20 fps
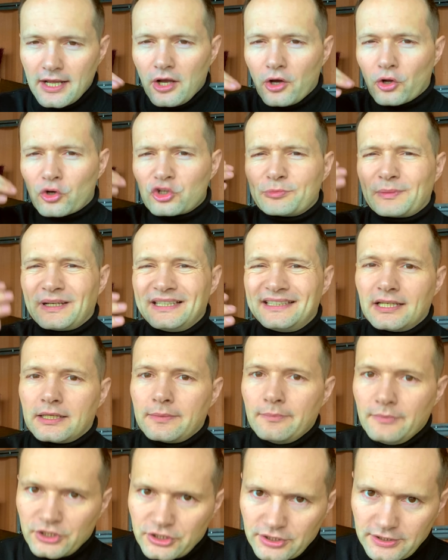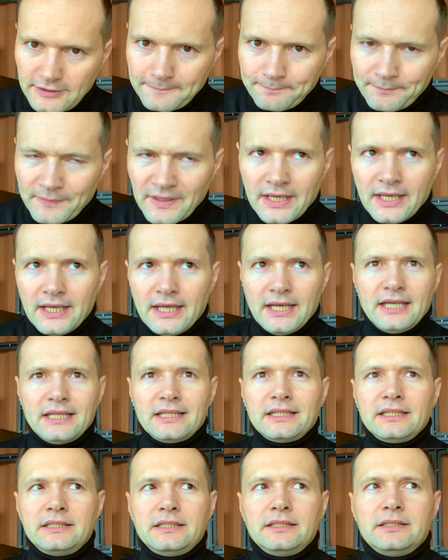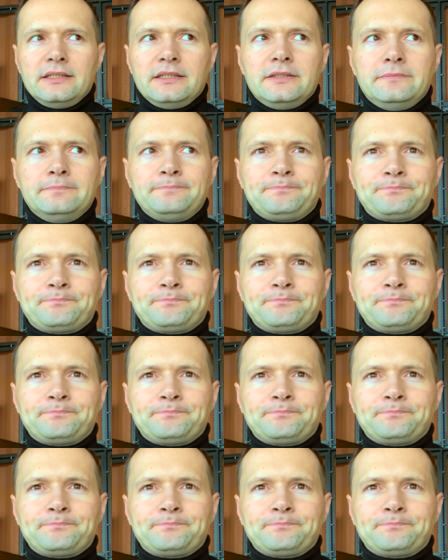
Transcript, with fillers: rozmaitych myśli. I